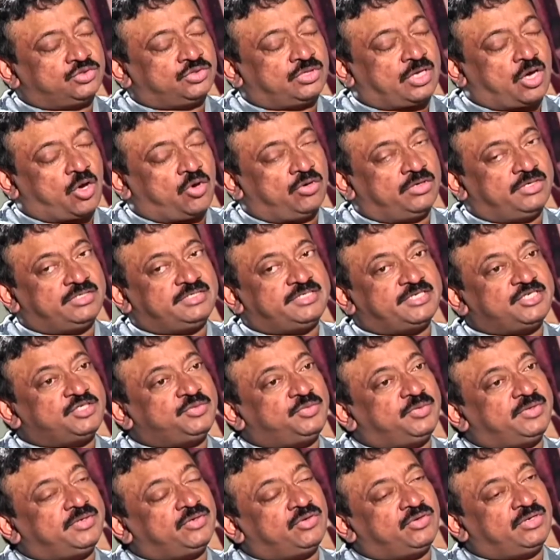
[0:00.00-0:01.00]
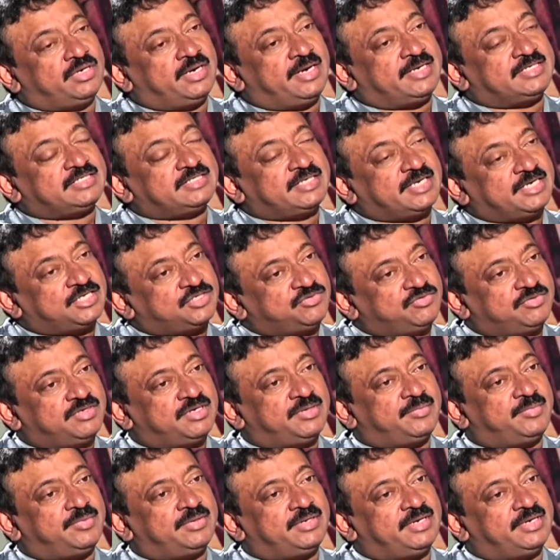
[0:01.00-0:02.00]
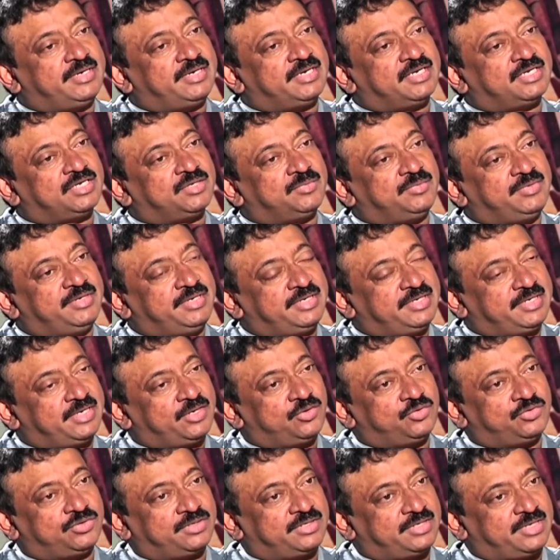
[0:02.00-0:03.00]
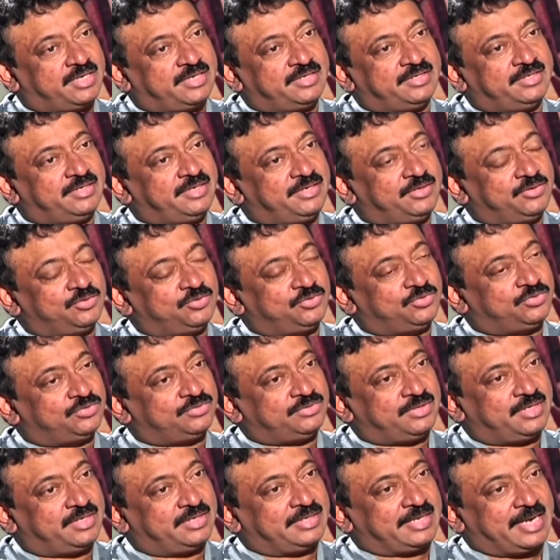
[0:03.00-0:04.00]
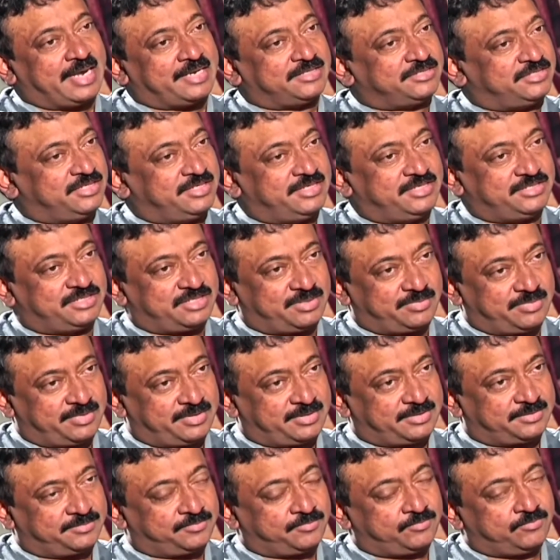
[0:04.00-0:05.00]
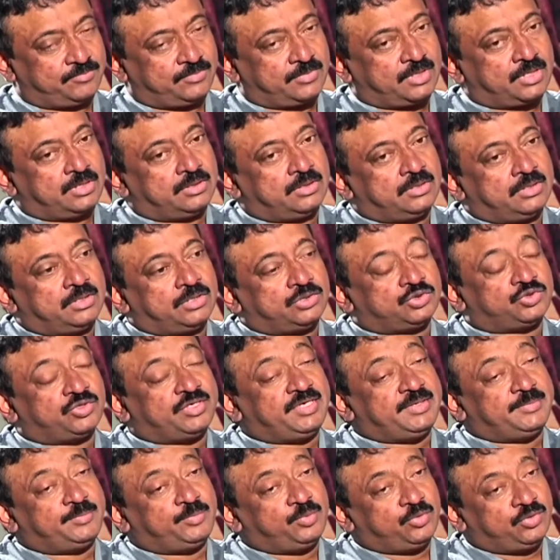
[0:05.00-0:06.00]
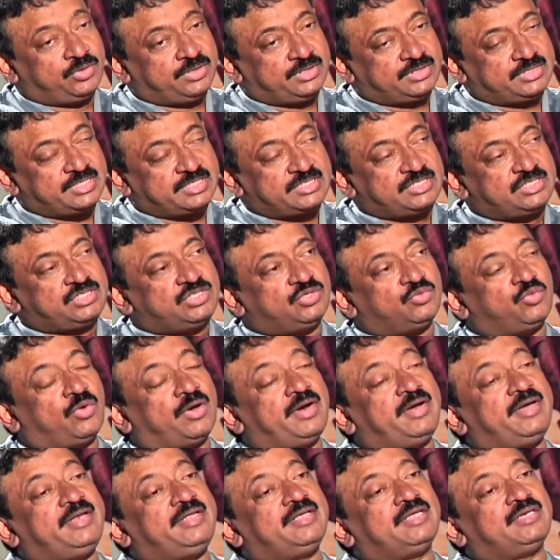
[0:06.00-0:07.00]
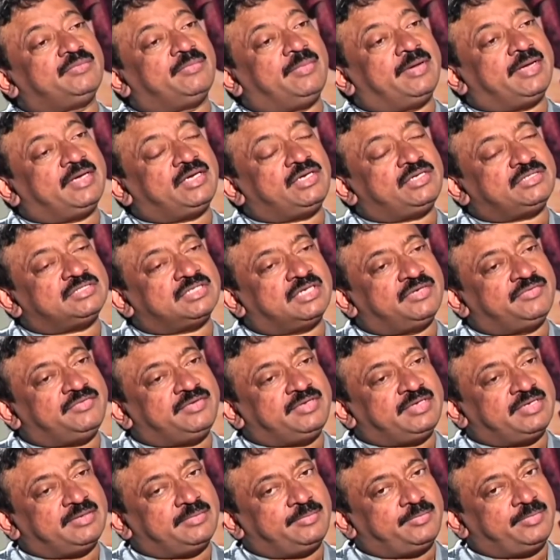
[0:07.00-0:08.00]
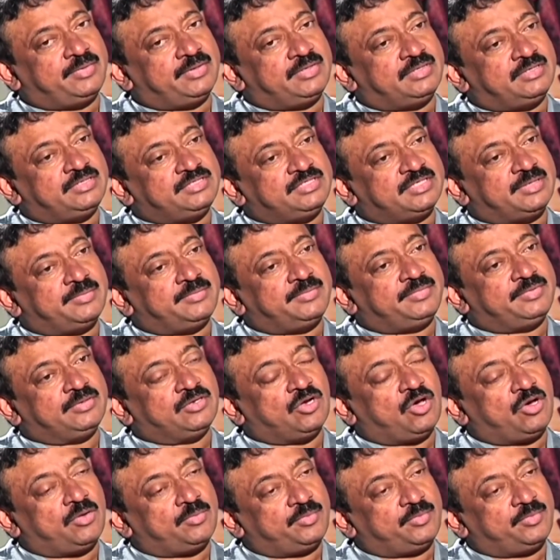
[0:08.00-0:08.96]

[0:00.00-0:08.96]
సో ఆల్రెడీ చచ్చిపోయిన లెట్స్ క్యాచ్ వీరప్పన్ అంటే మీనింగ్ ఉంటుందని నేను దాన్ని క్యాన్సిల్ చేశాను అనమాట సో ఇప్పుడు జస్ట్ వన్ ఇయర్ బ్యాక్ అసలు వీరప్పన్ని చంపిన